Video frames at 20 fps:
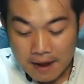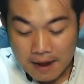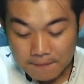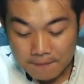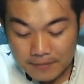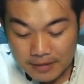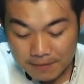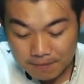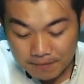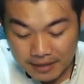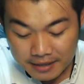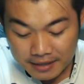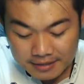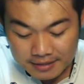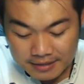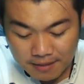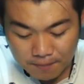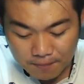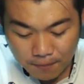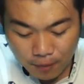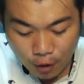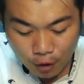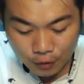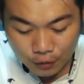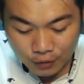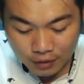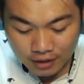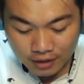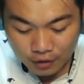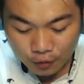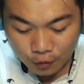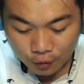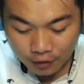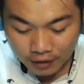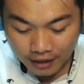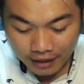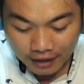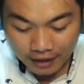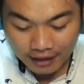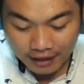มีพินซัพพอร์ตอยู่ที่จุด A
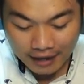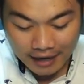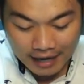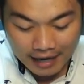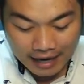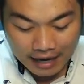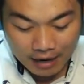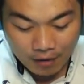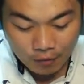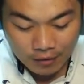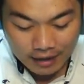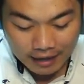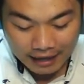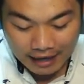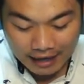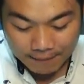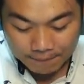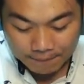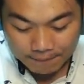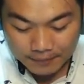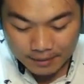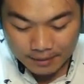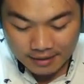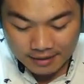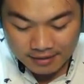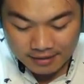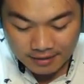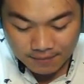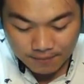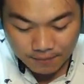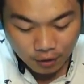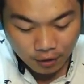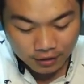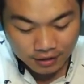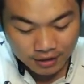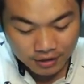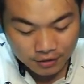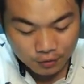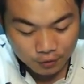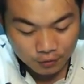เอาล่ะครับพินซัพพอร์ต
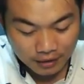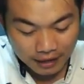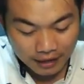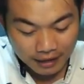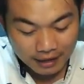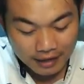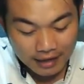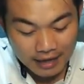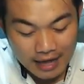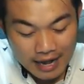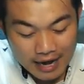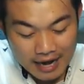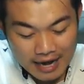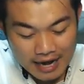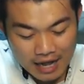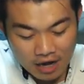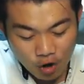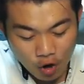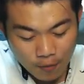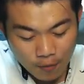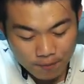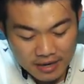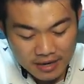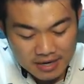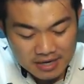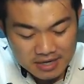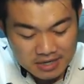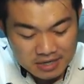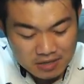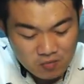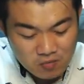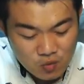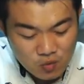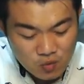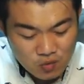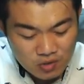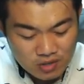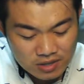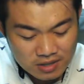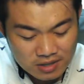ที่จุด A และก็เป็นสมู
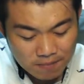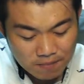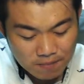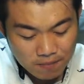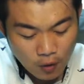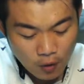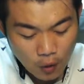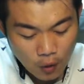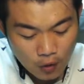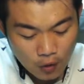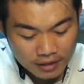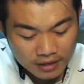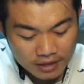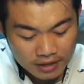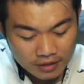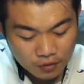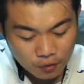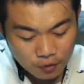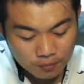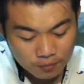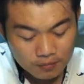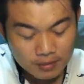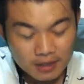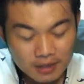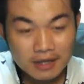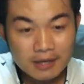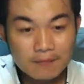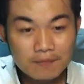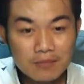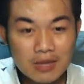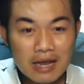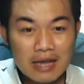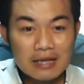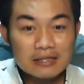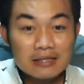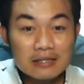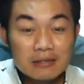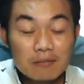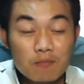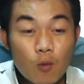ทซัพพอร์ตที่จุด B
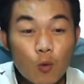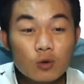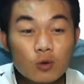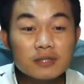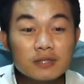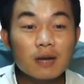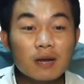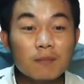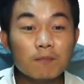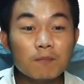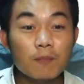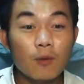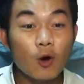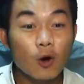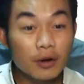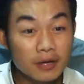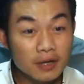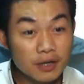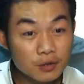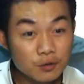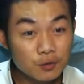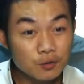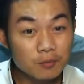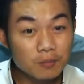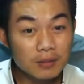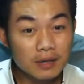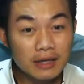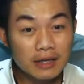สมูทซัพพอร์ตที่จุด B